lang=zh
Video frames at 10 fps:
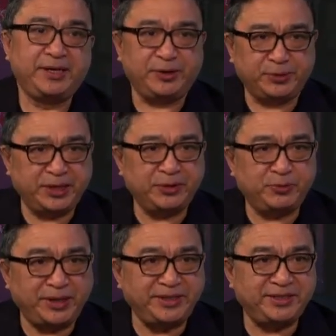有的人
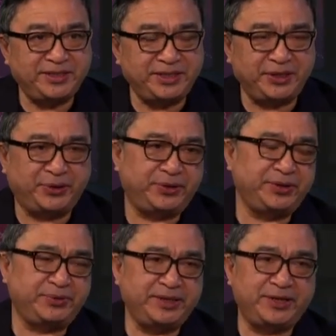关心自由，
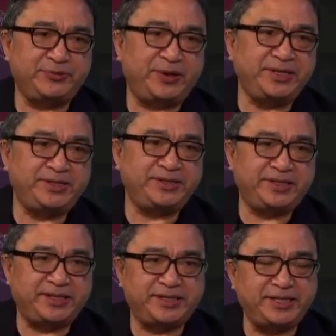有的人关心
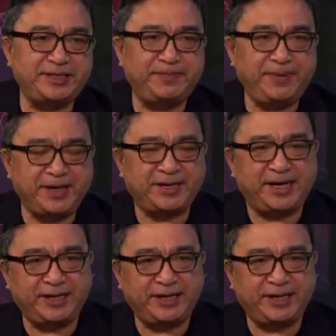这个政治变革，